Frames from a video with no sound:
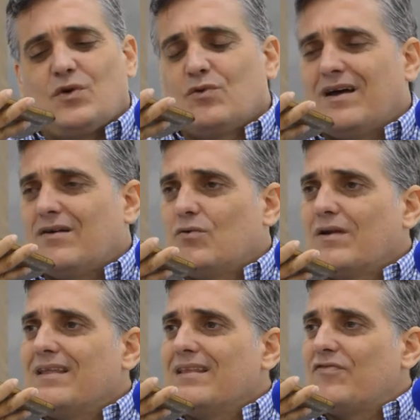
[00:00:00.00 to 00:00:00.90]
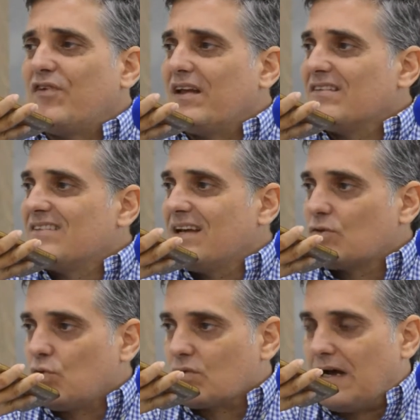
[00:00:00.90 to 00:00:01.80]
Una, una indiferencia
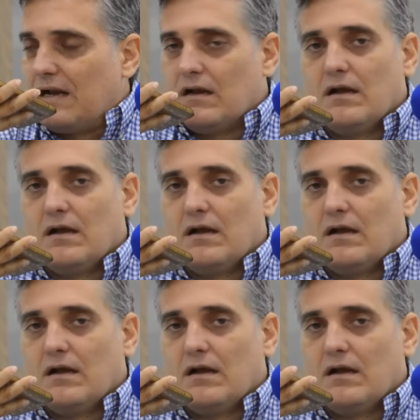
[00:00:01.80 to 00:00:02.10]
total.